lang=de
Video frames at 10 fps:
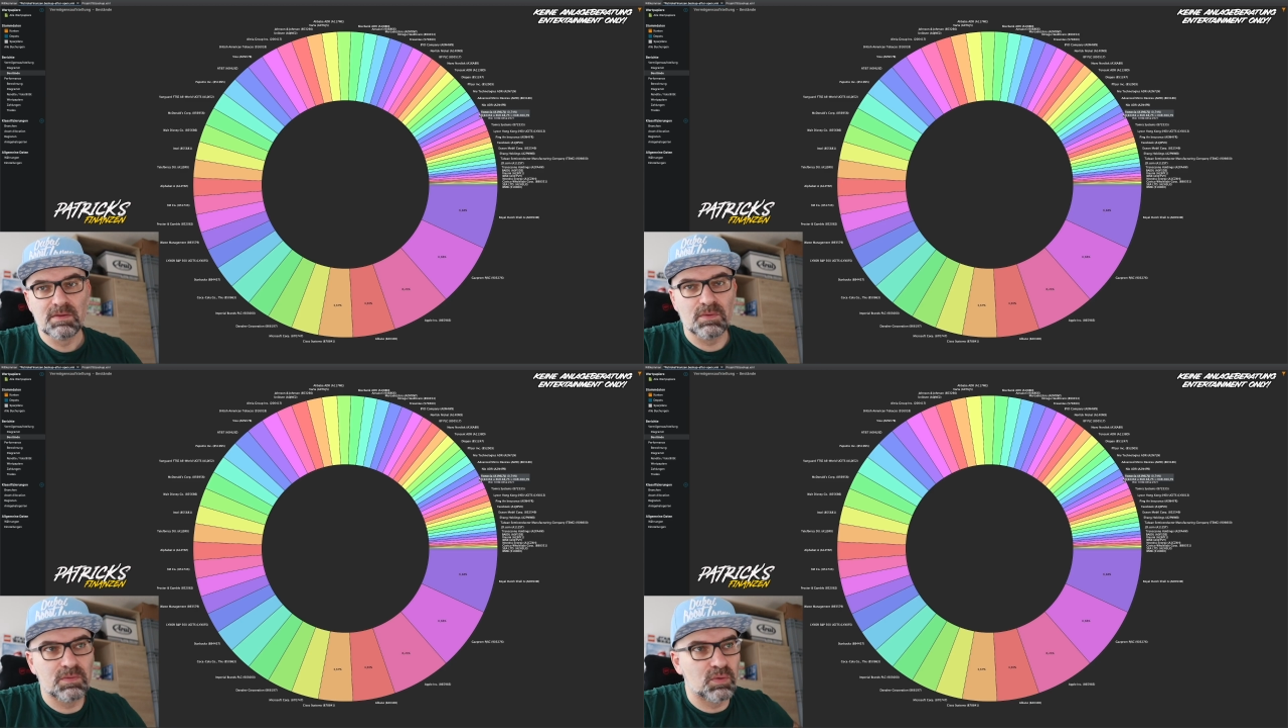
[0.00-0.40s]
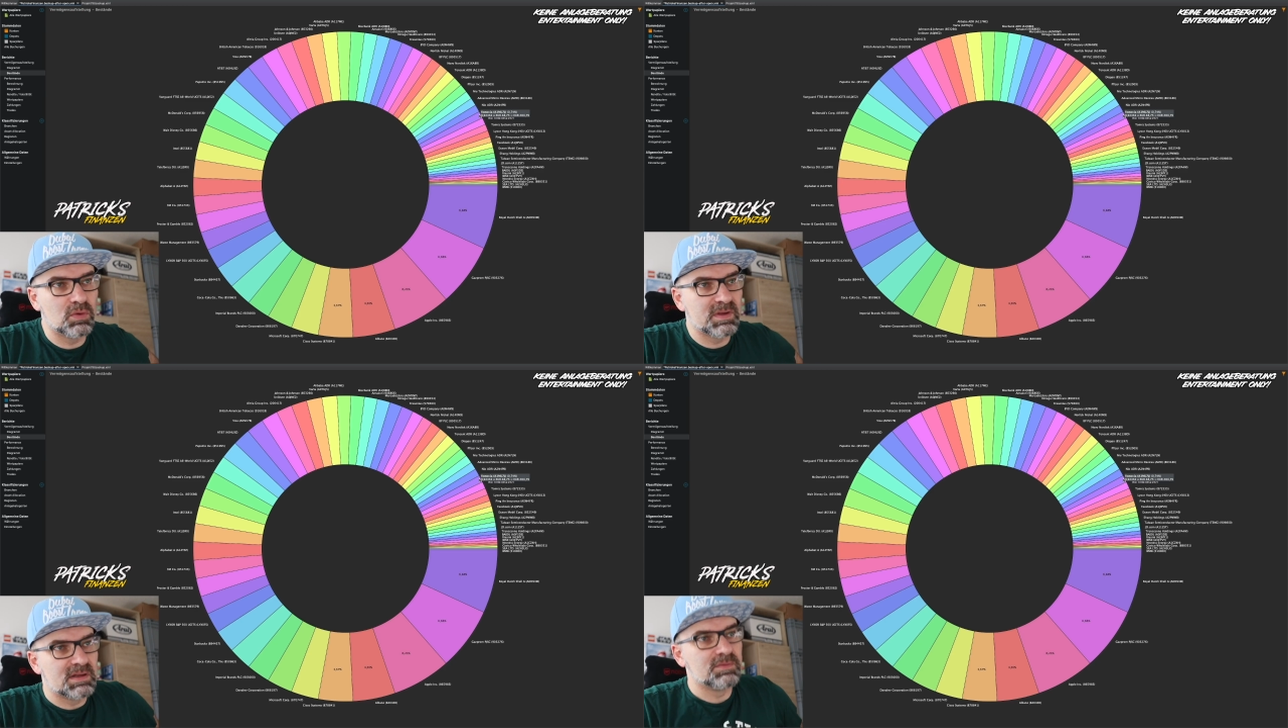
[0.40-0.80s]
wird
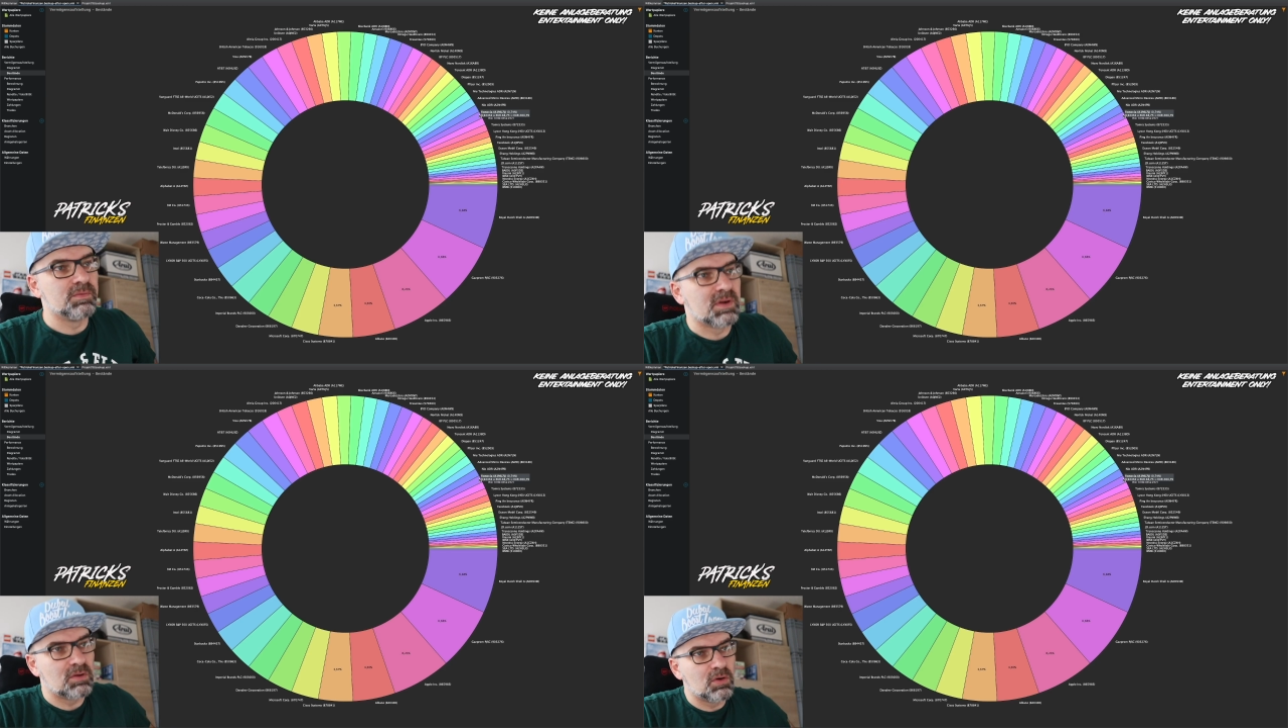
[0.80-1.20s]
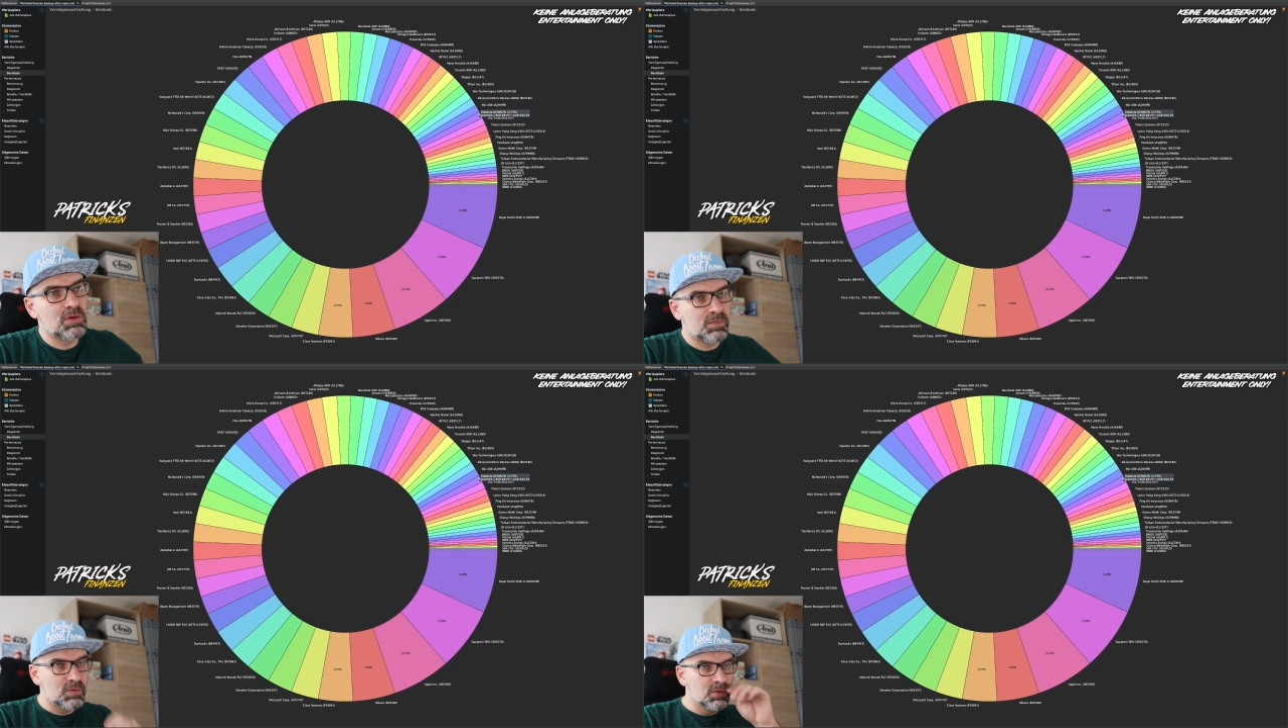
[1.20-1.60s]
Vonovia die 500
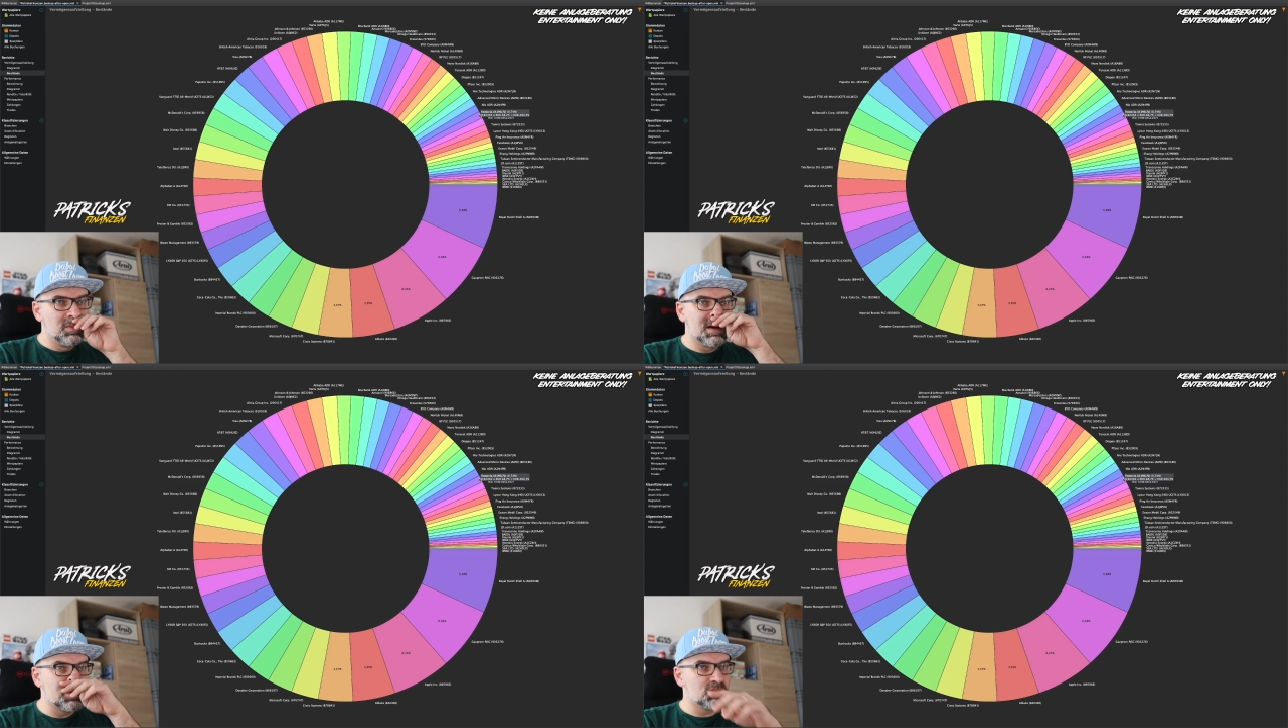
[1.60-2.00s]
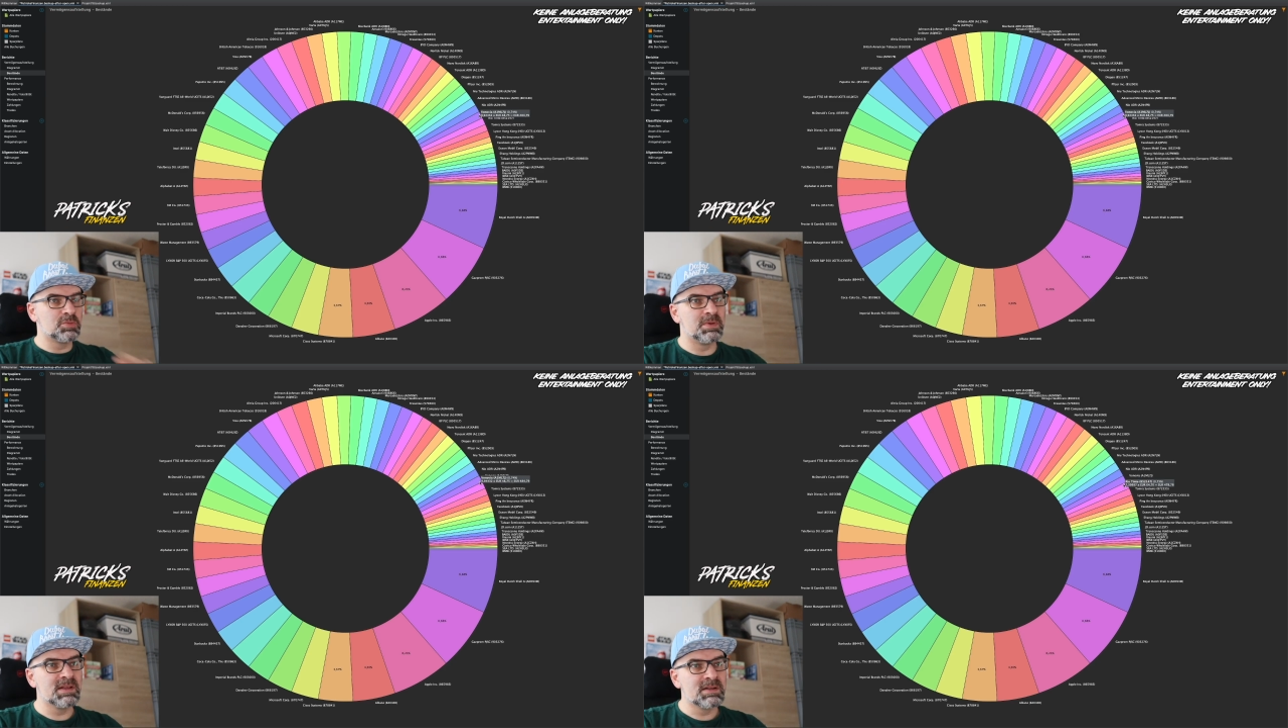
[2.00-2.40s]
Euro wohl
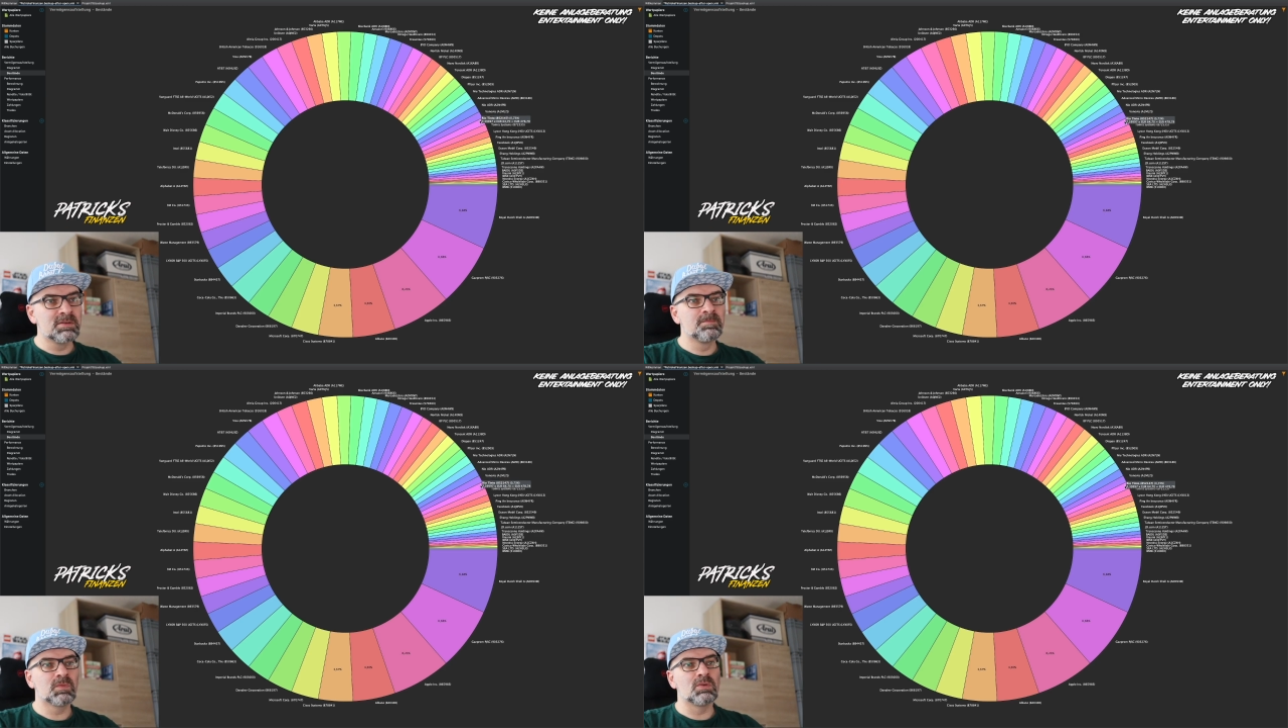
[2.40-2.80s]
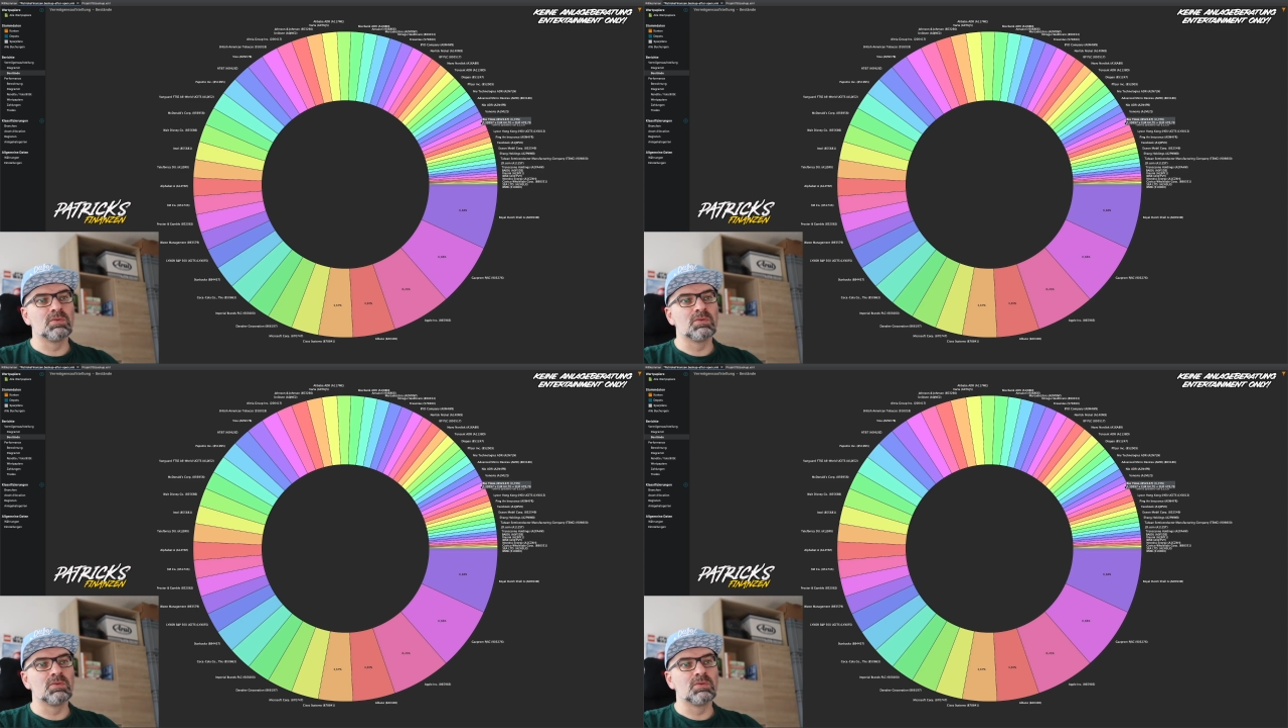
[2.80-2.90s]
überspringen